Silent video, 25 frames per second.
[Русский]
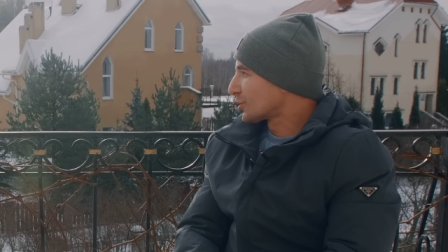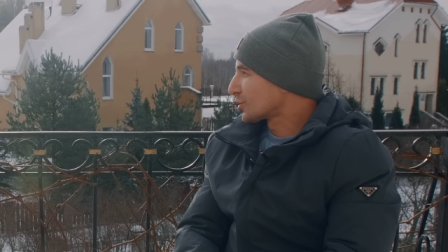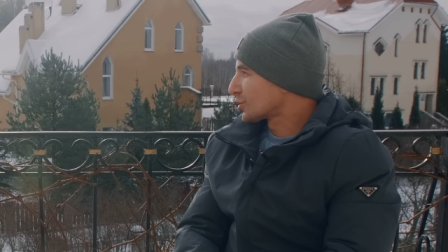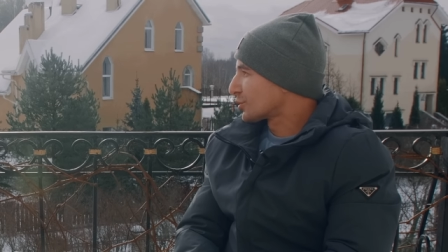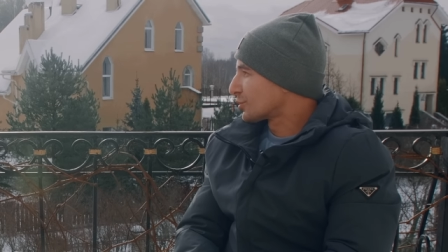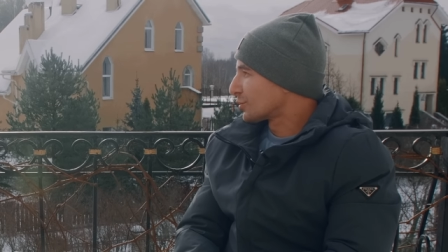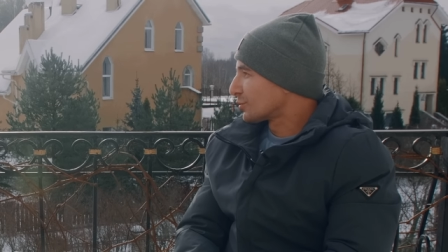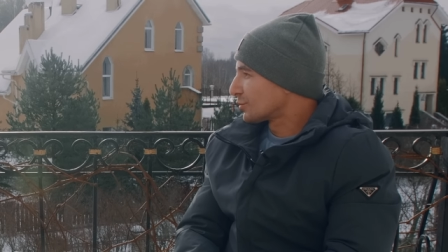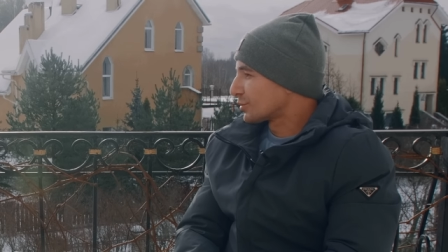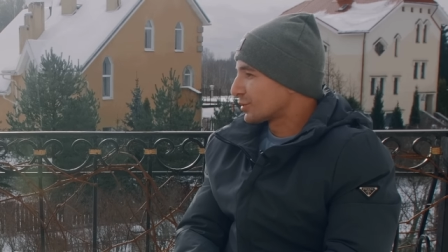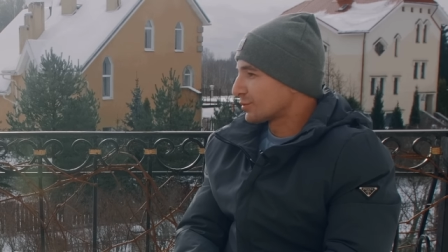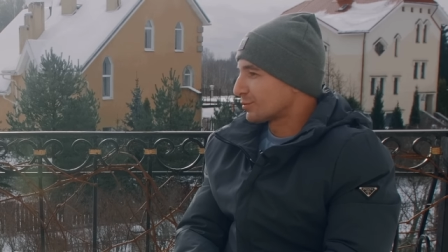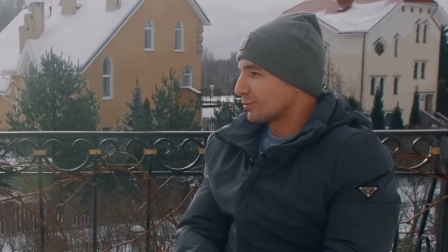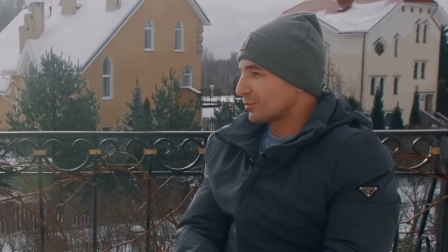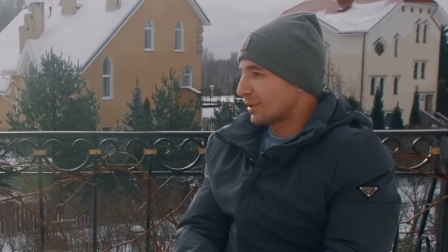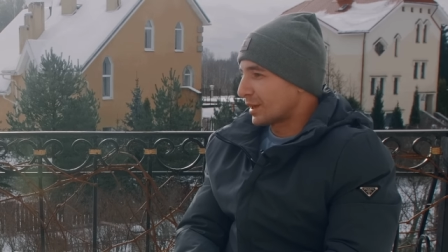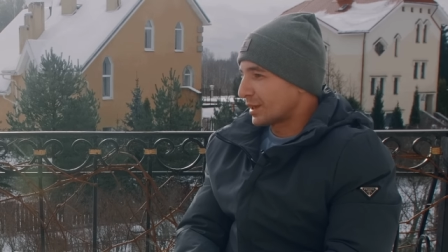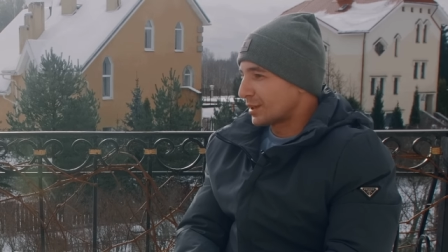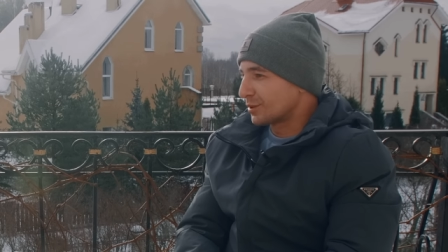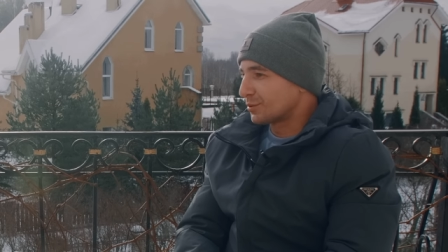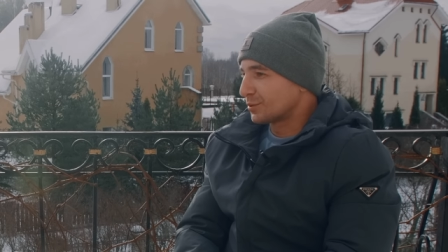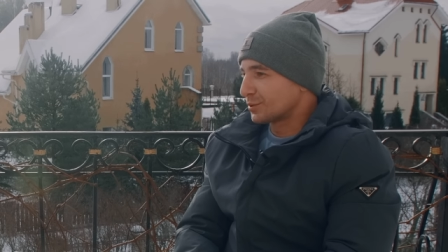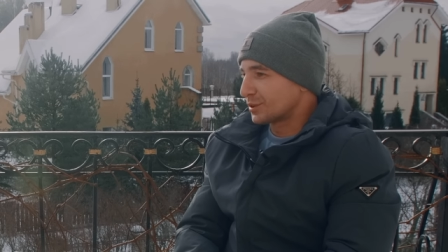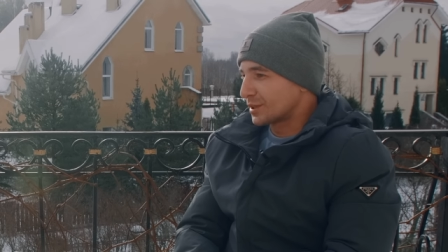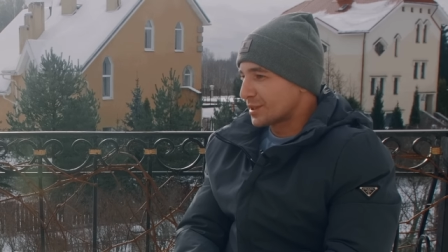что вот
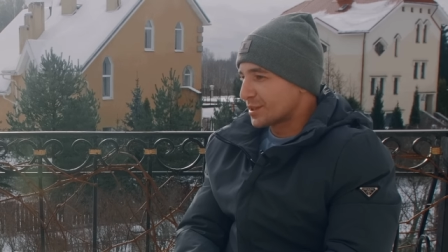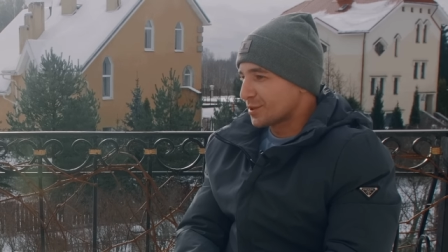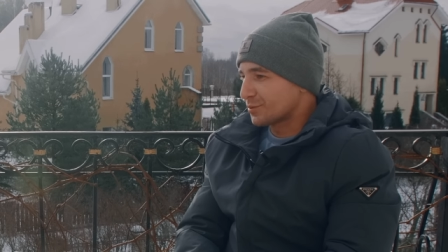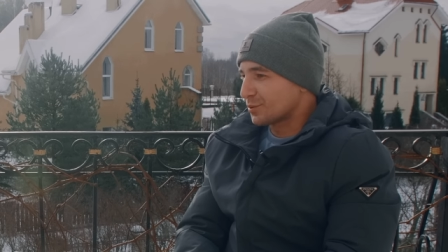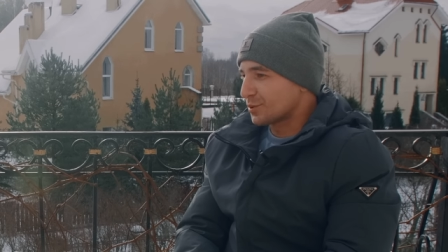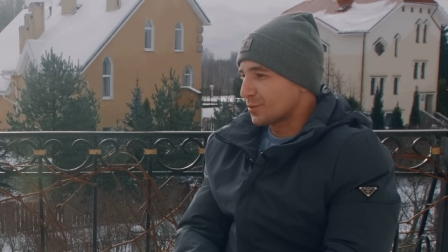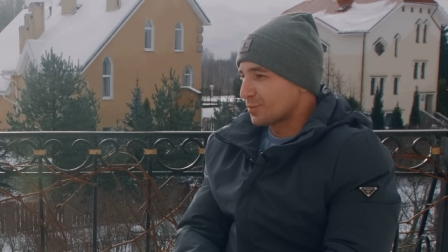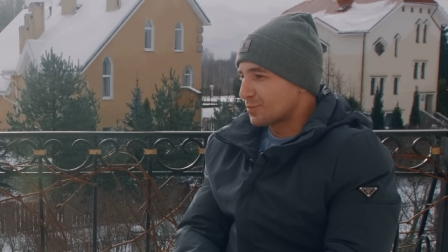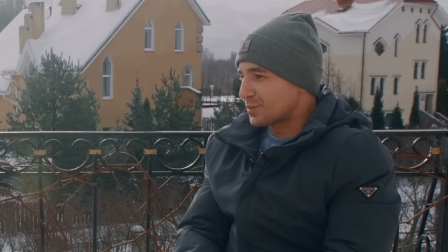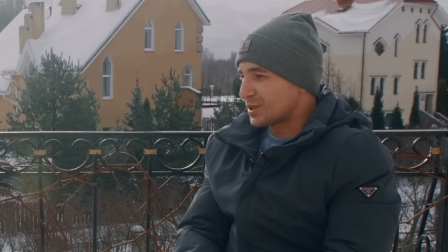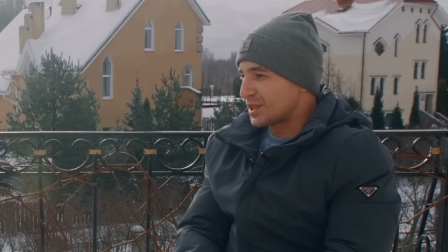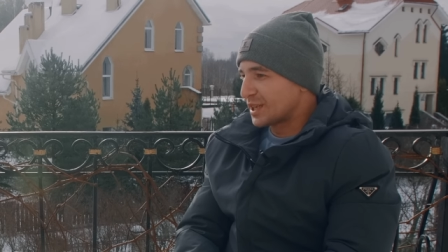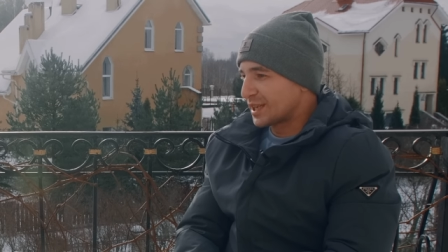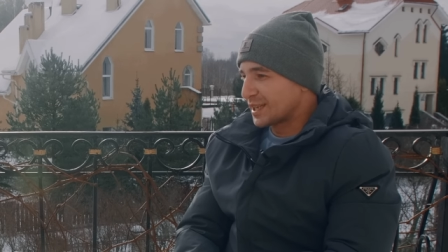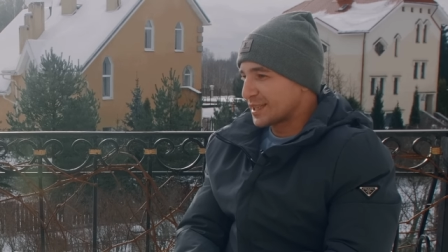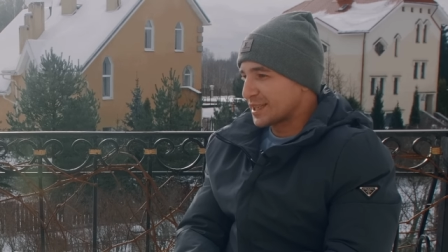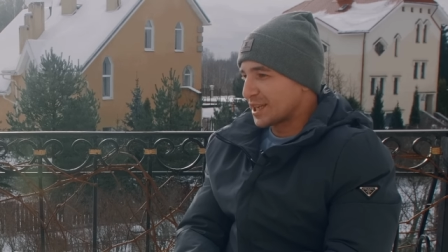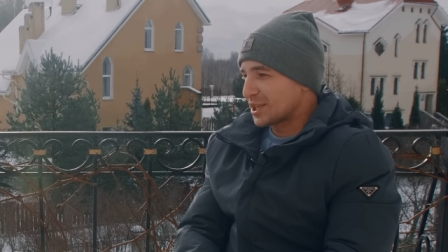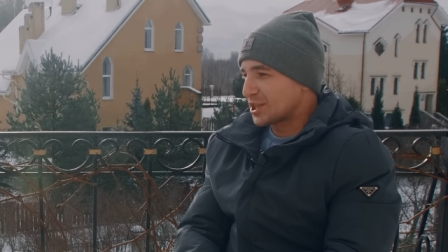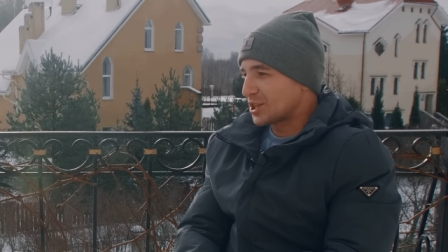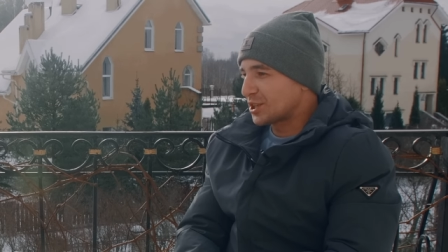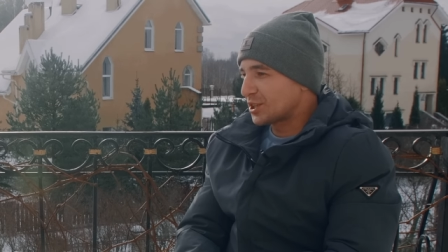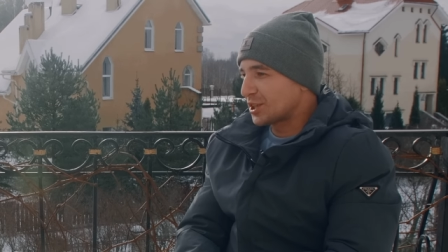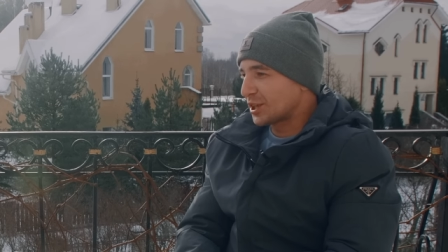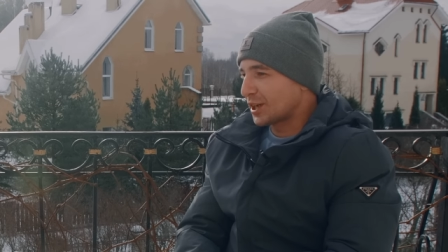мои вот эти вот
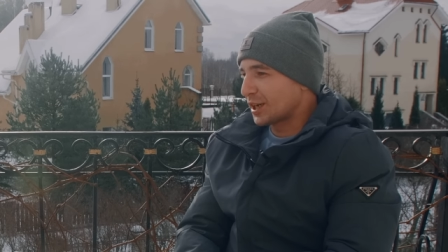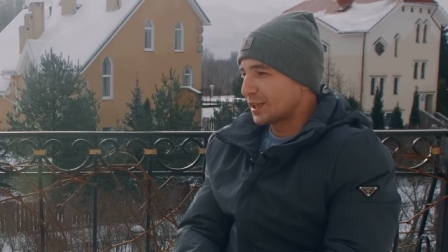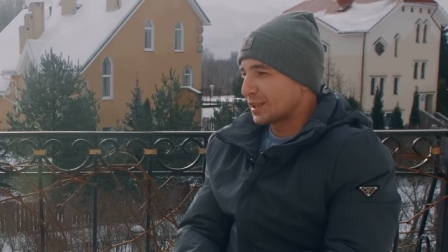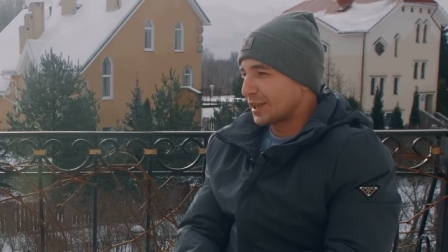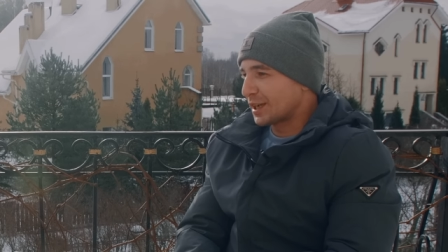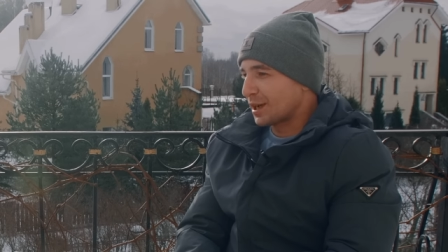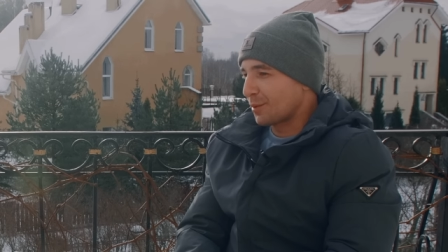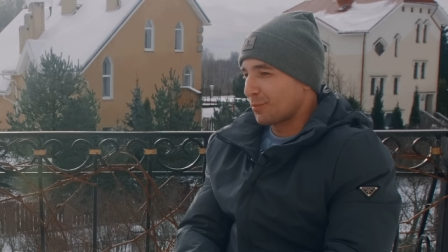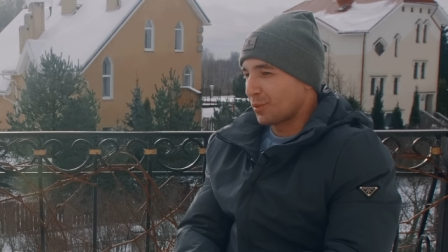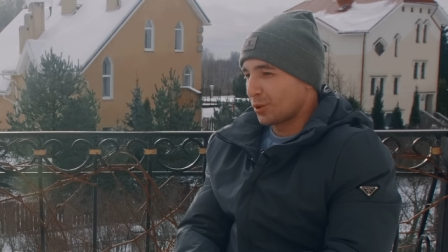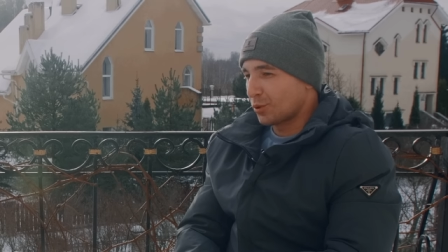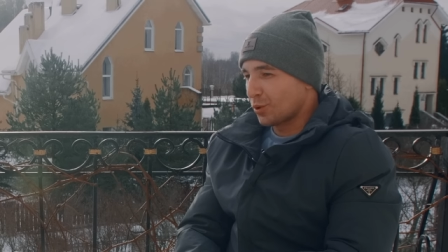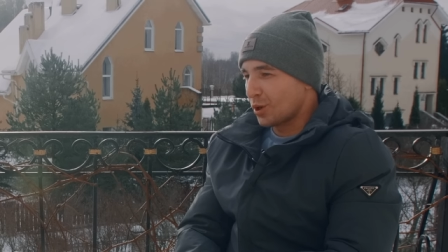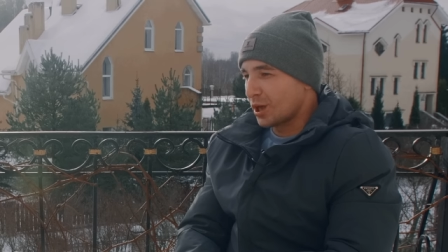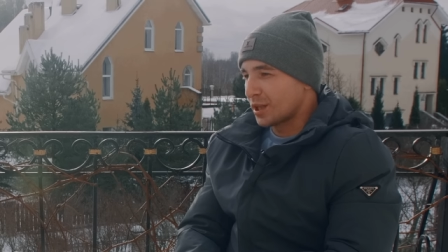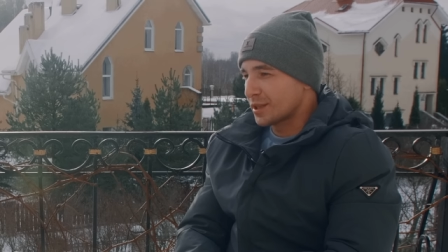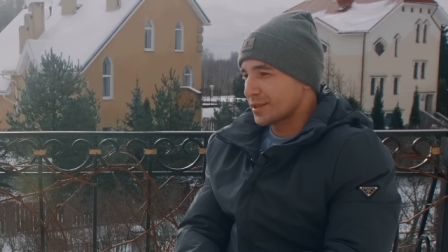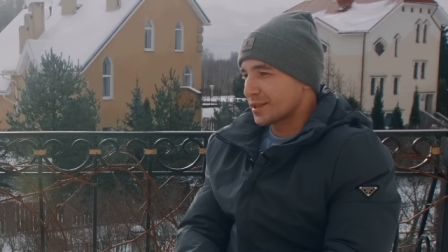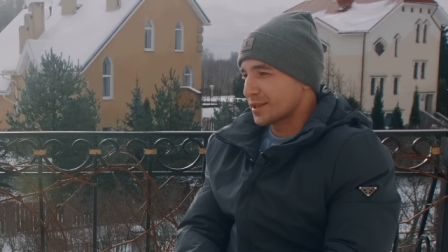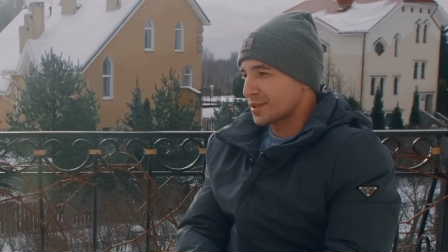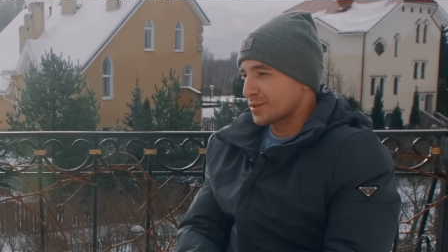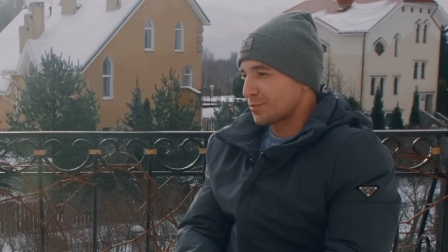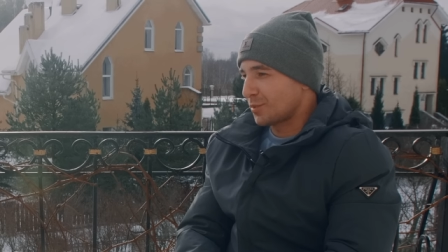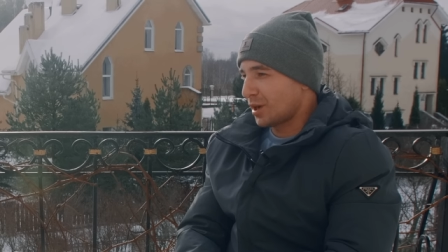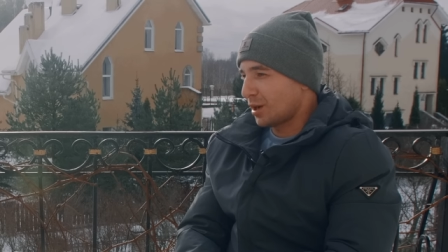психозащиты, когда я
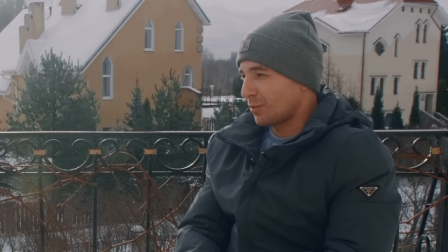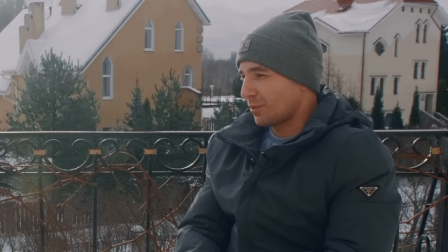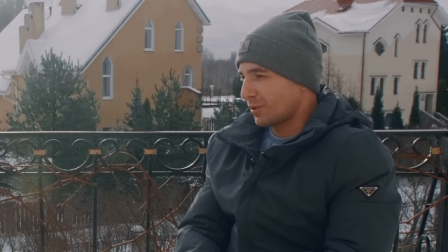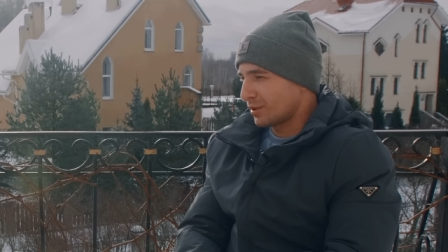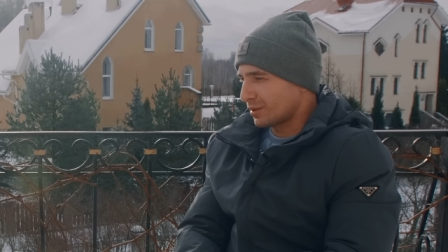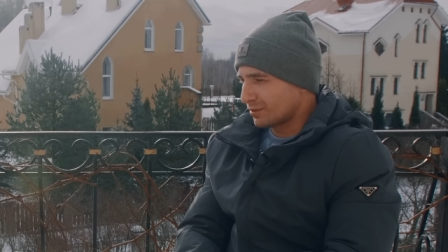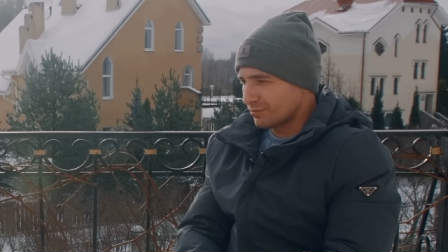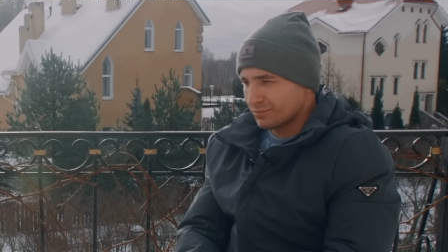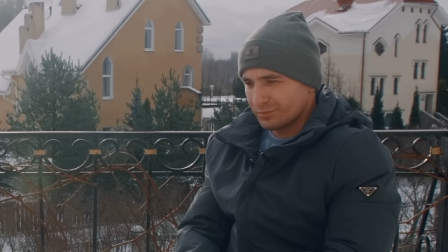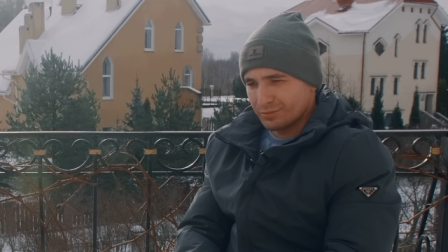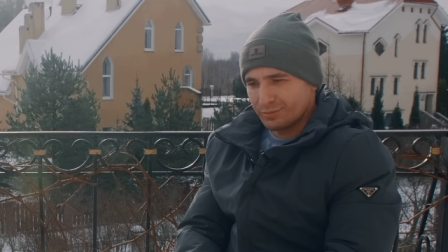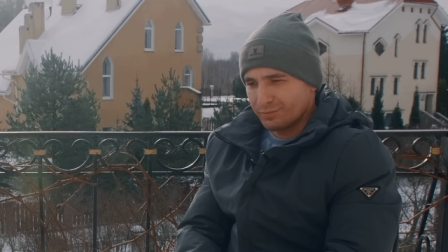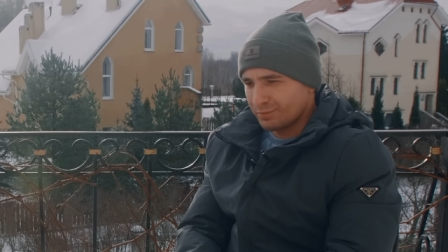поругался с мамой,